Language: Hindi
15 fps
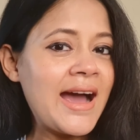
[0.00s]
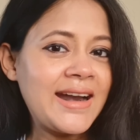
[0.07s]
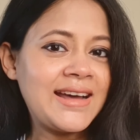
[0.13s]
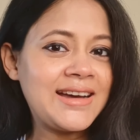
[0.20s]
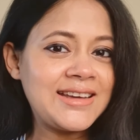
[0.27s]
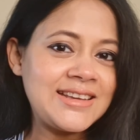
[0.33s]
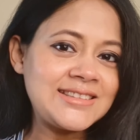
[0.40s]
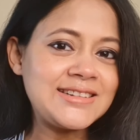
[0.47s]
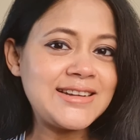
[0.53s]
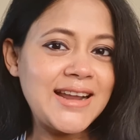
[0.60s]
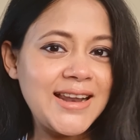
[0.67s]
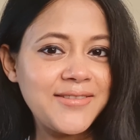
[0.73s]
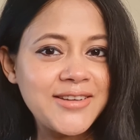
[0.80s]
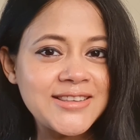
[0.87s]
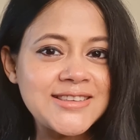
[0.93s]
एंड आगे से
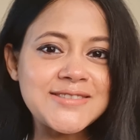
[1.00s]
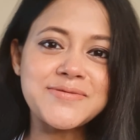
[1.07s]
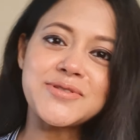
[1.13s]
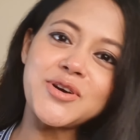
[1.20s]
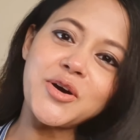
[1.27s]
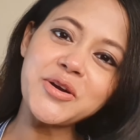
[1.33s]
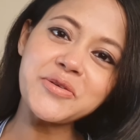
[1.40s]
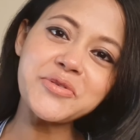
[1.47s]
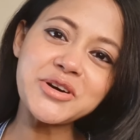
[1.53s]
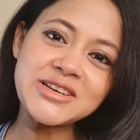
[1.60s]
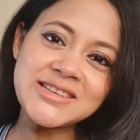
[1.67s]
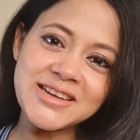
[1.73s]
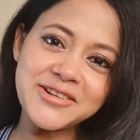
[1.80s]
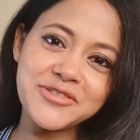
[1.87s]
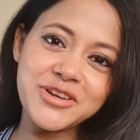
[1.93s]
डेली बेसिस पर और भी
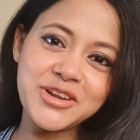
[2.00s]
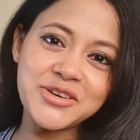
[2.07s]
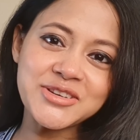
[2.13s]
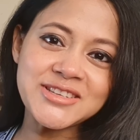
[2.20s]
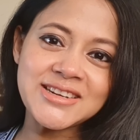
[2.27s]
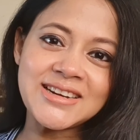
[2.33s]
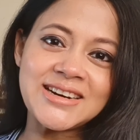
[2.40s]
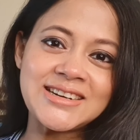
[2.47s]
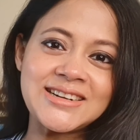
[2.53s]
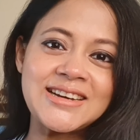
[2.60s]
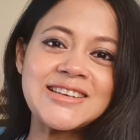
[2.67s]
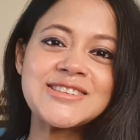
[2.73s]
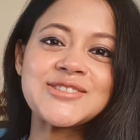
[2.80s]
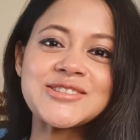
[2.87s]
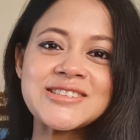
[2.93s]
बहुत सारा वीडियोज आ रहा
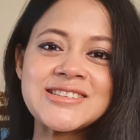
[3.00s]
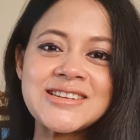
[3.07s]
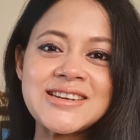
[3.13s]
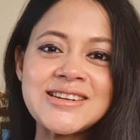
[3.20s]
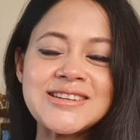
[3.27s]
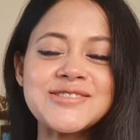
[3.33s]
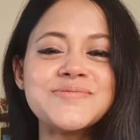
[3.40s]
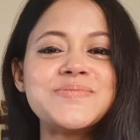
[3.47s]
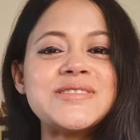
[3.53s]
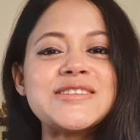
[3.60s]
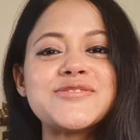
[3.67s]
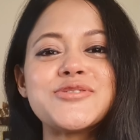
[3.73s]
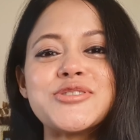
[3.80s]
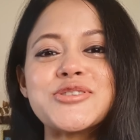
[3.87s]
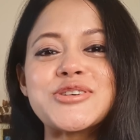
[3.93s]
है सो स्टेट यून
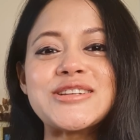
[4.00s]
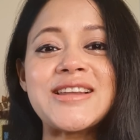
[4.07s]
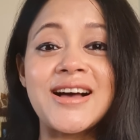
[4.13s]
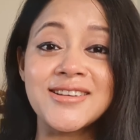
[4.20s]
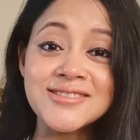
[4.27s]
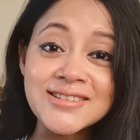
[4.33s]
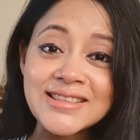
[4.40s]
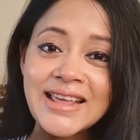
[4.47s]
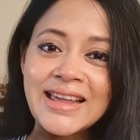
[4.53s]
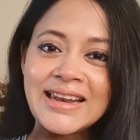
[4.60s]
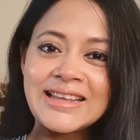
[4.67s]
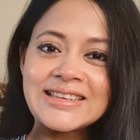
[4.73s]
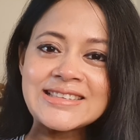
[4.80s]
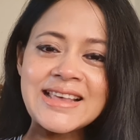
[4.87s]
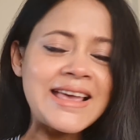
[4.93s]
प्लीज़ वीडियो को लास्ट तक देख
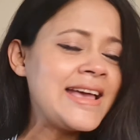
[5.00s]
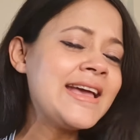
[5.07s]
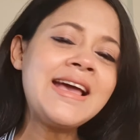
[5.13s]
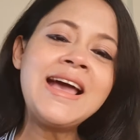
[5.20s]
लीजिए